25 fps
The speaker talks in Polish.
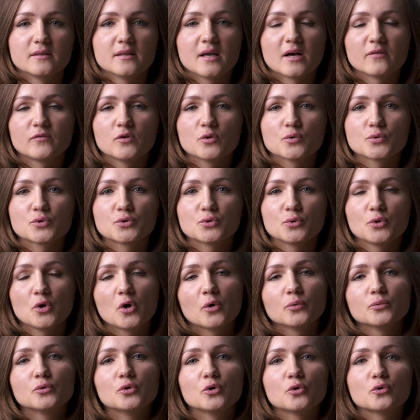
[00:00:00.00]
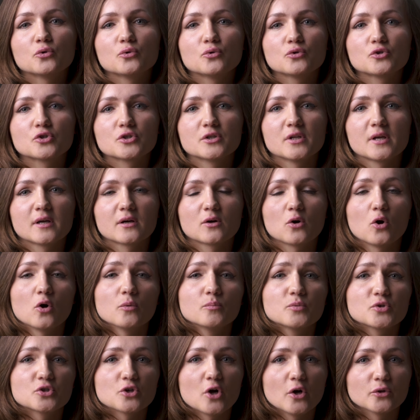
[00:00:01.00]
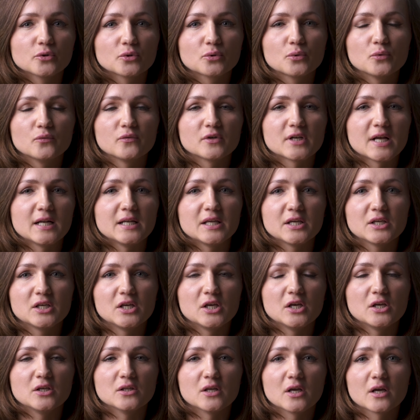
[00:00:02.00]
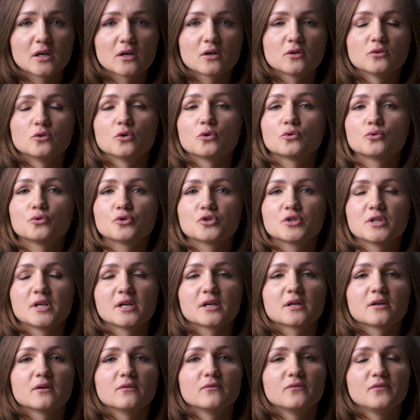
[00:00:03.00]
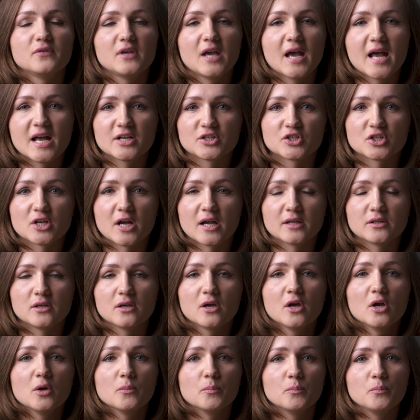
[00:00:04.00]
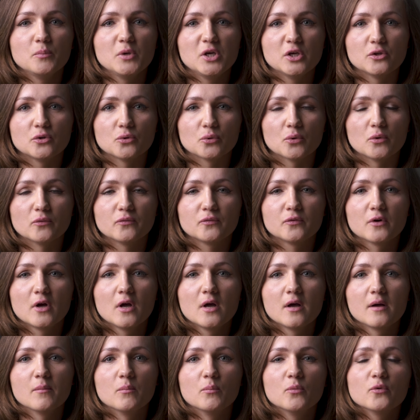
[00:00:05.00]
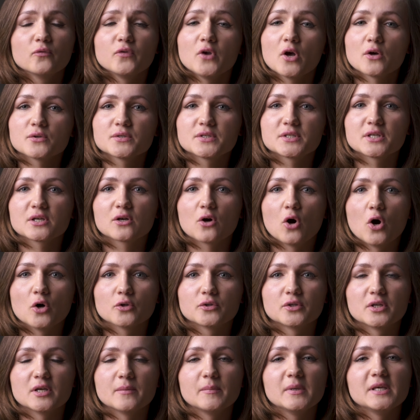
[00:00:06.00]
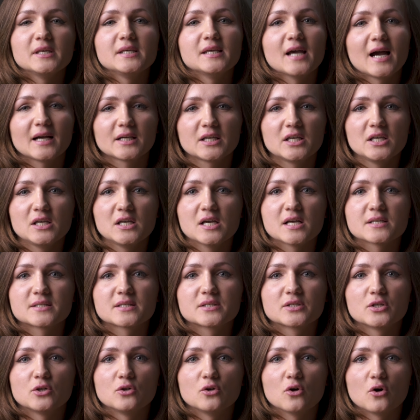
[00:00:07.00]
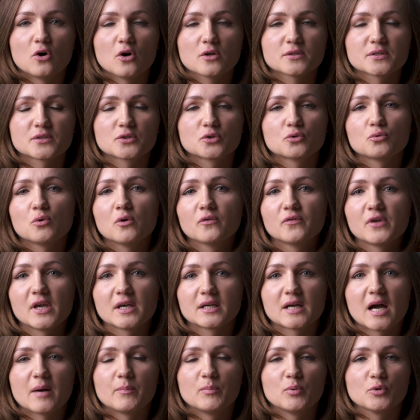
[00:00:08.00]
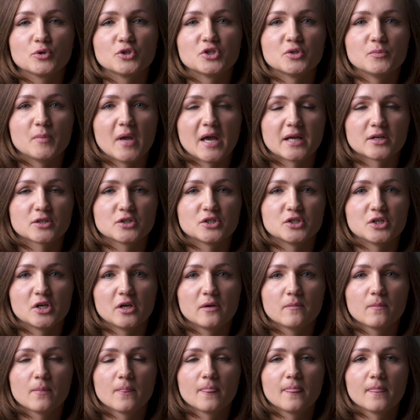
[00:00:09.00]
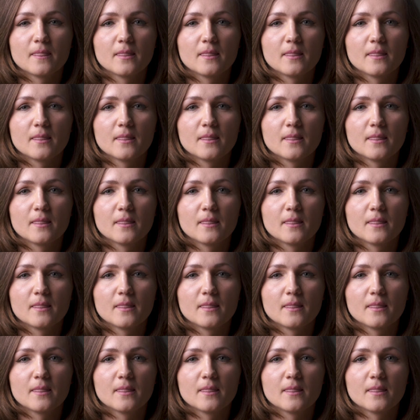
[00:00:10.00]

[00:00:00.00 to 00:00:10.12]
nawiązują do różnych obrządków religijnych, do różnych wierzeń, mitów, mówiących o tym, jaki jest los człowieka po śmierci.